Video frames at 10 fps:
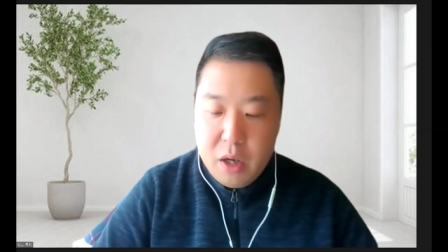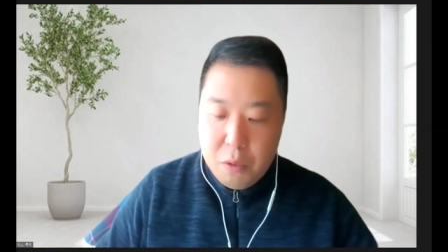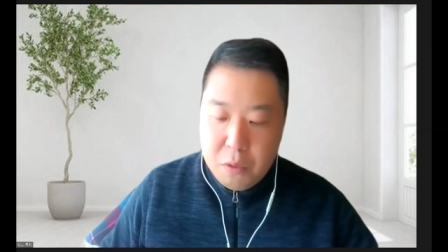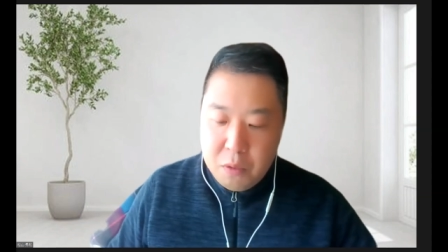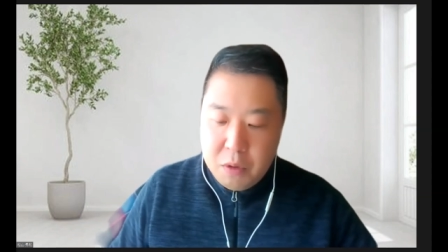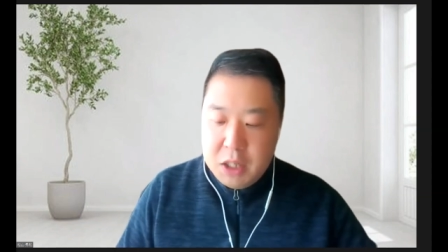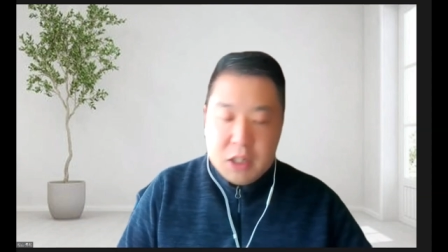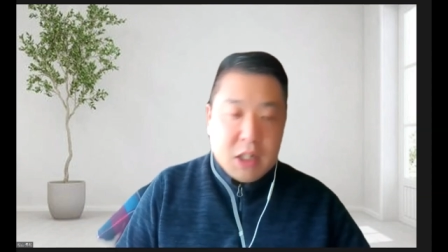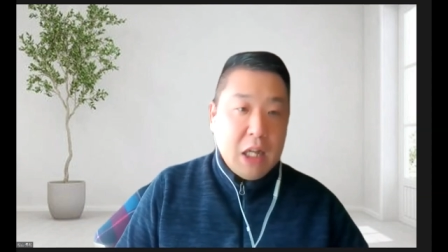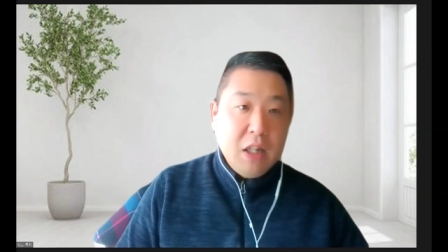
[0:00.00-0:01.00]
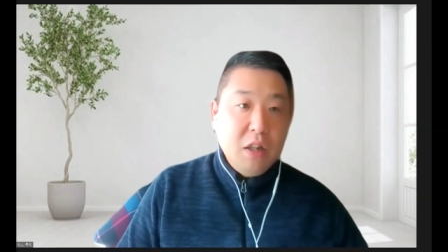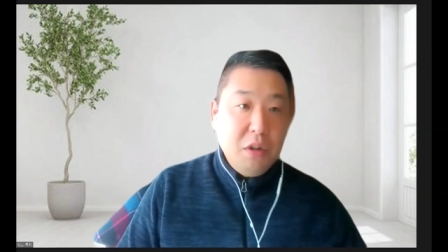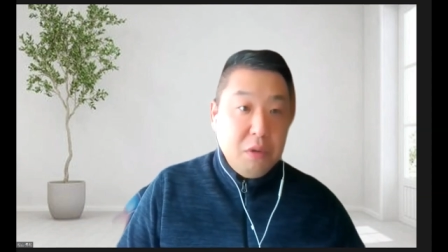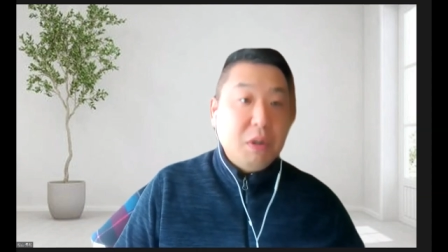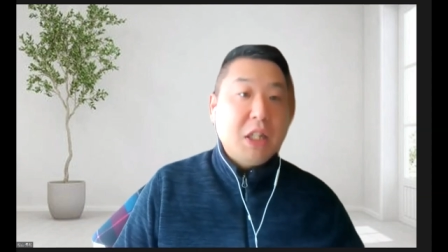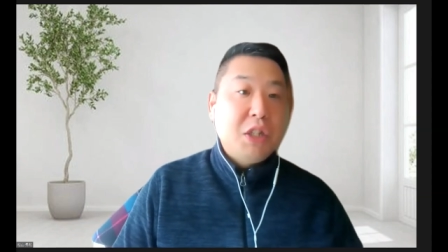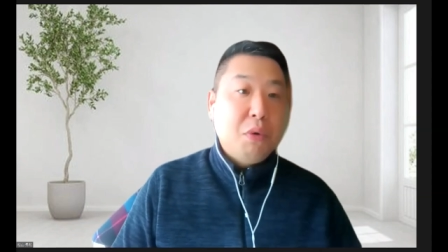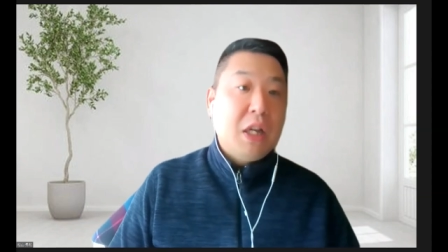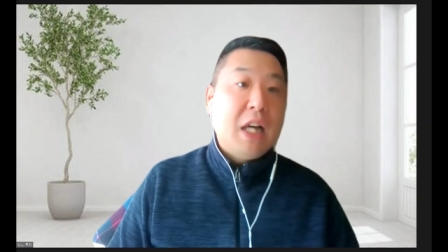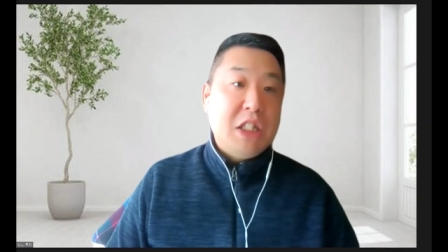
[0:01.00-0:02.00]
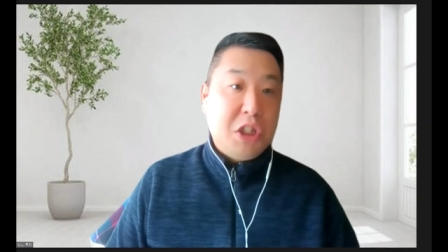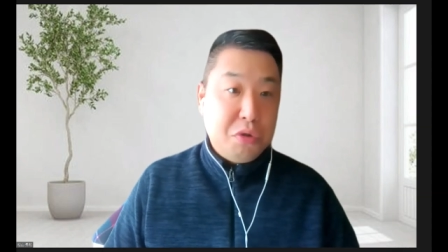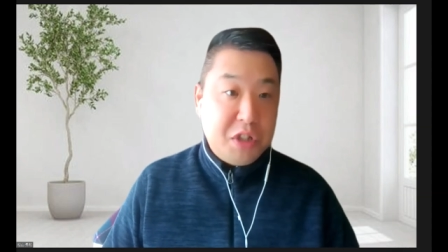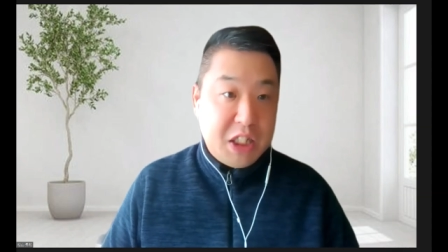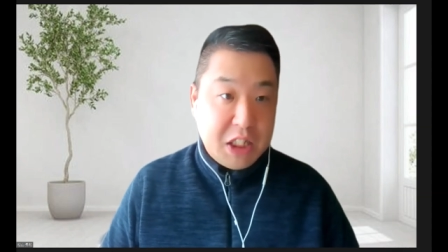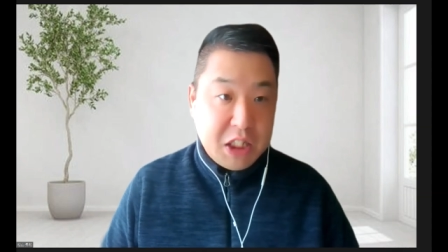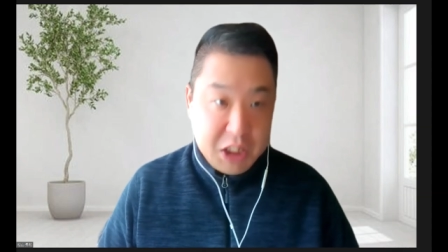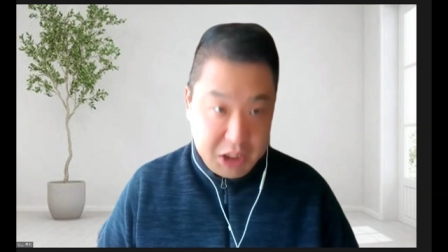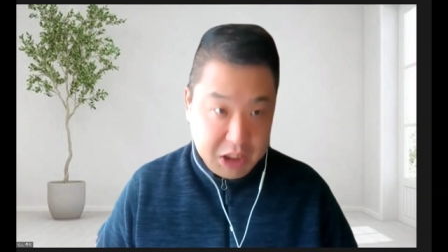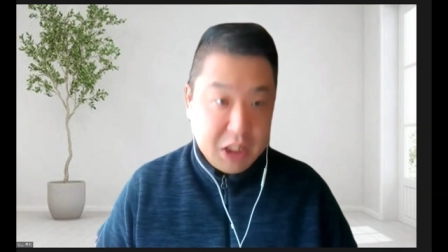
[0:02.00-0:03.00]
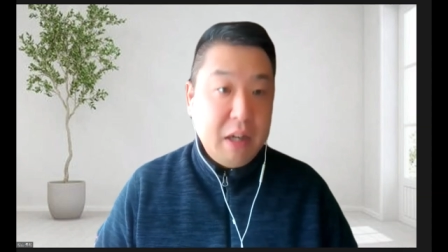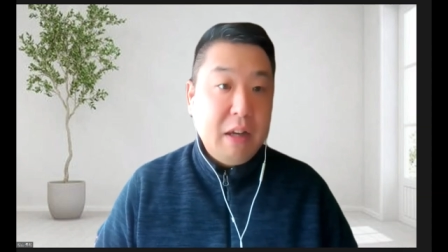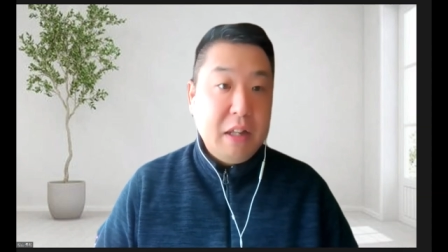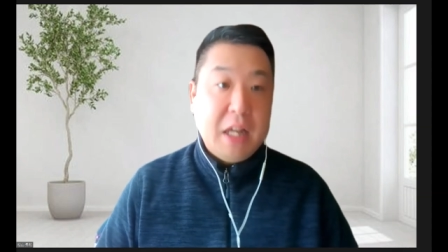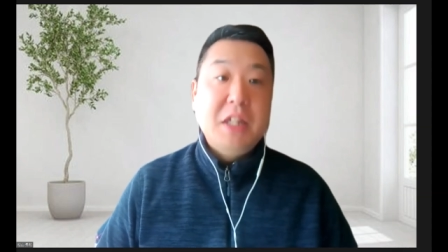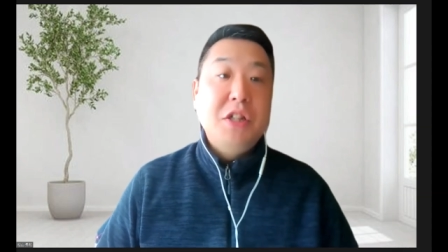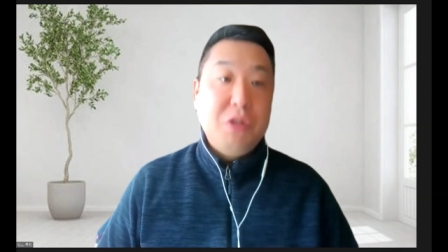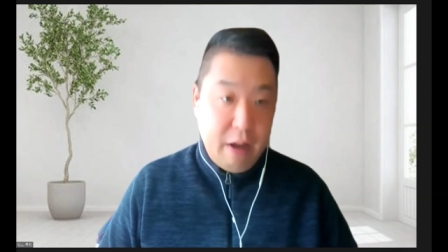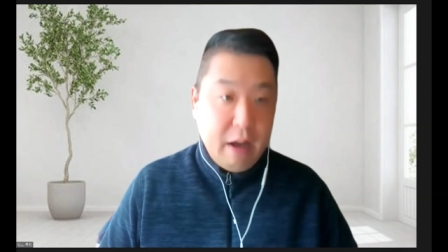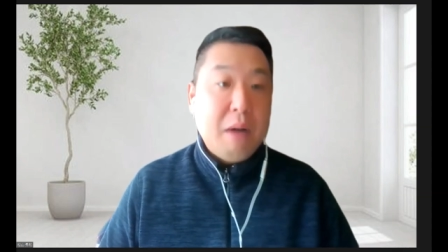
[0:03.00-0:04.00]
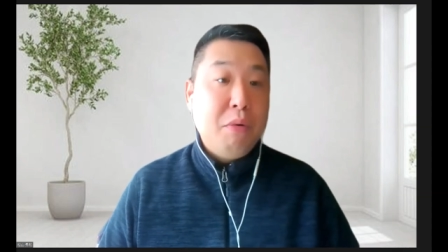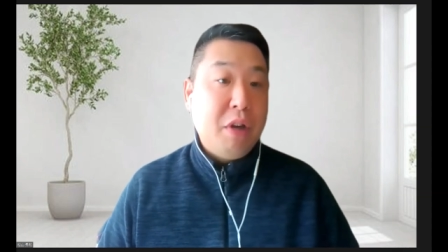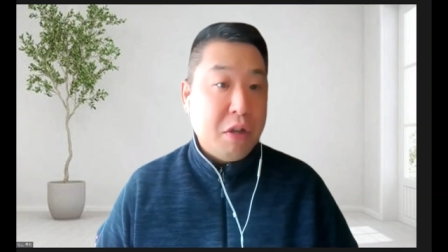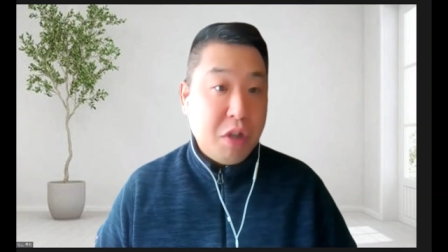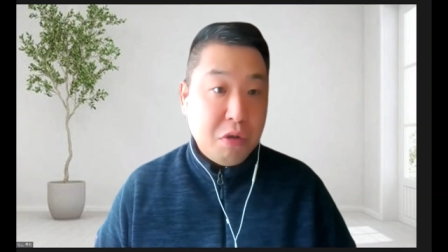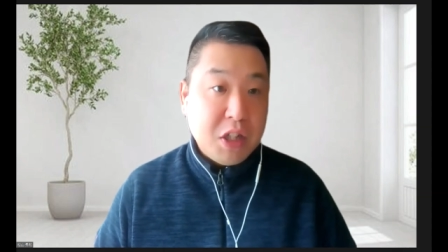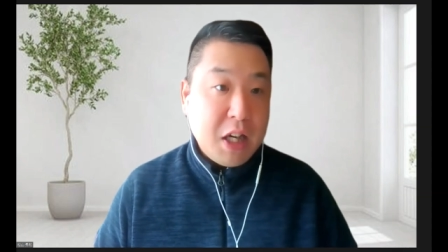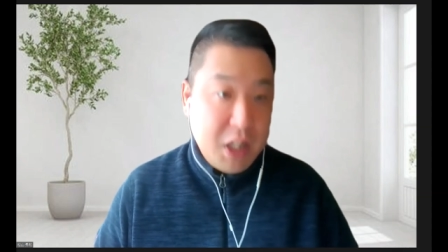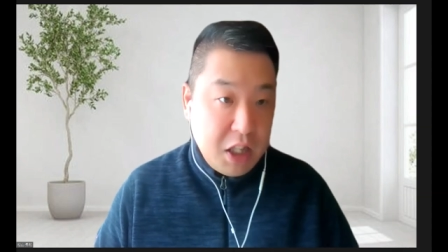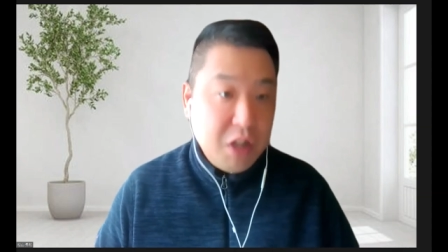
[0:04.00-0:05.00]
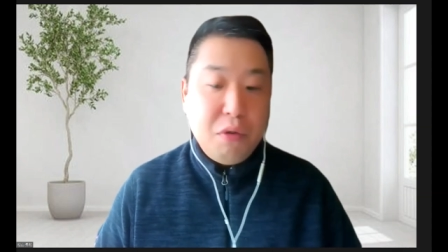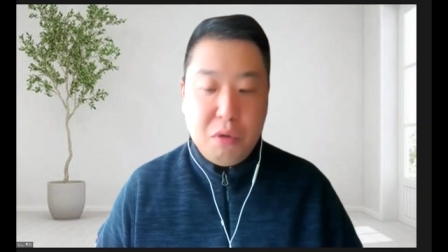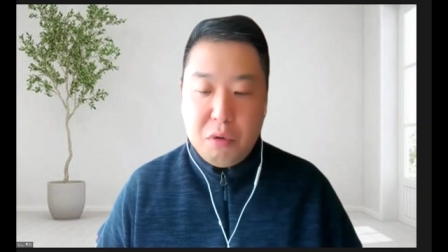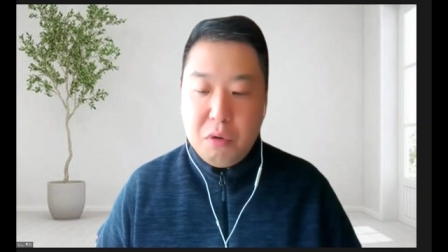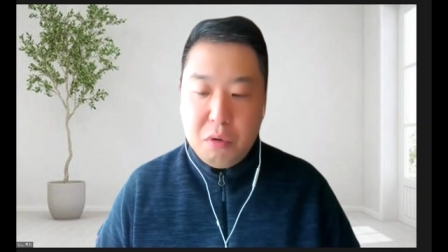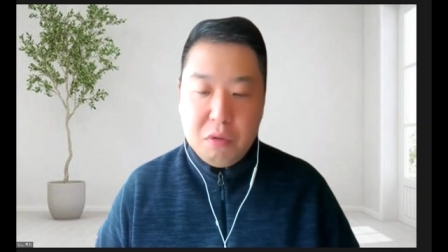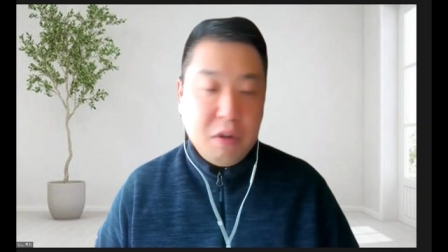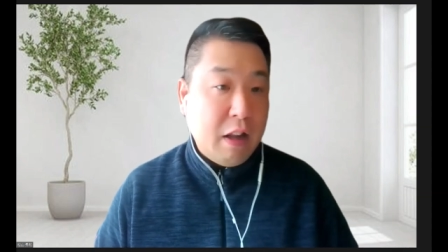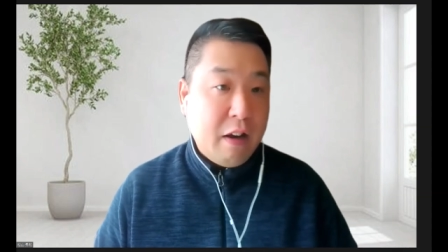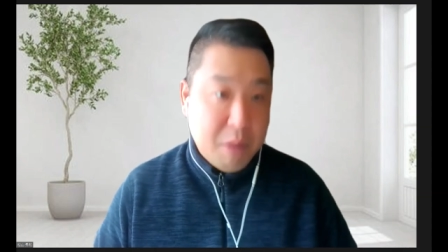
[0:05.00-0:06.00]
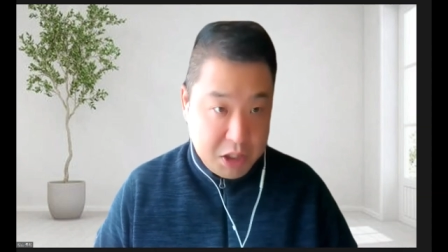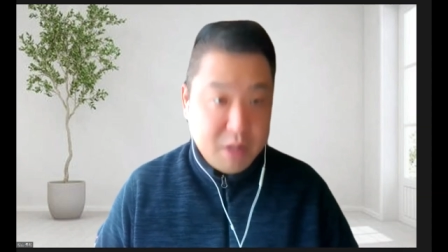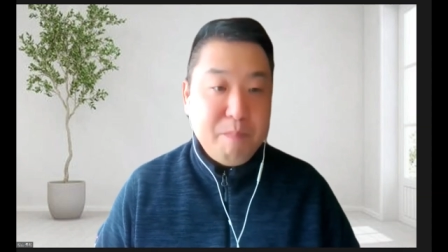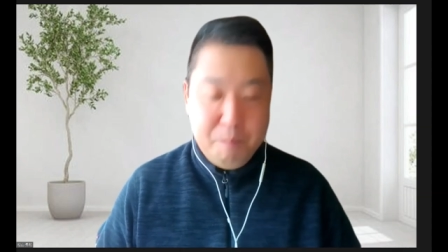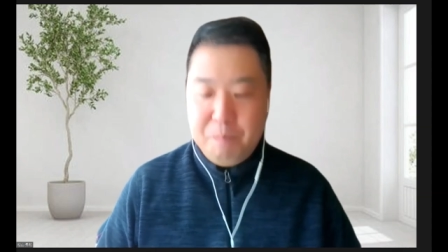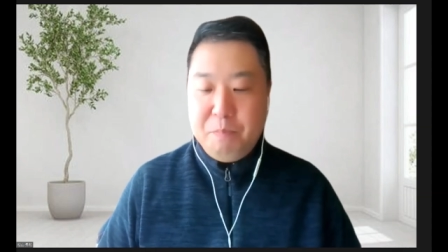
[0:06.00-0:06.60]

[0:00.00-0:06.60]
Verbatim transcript: 王林さんと私同じ出身地なんですよね青森県の弘前というところになります、うん、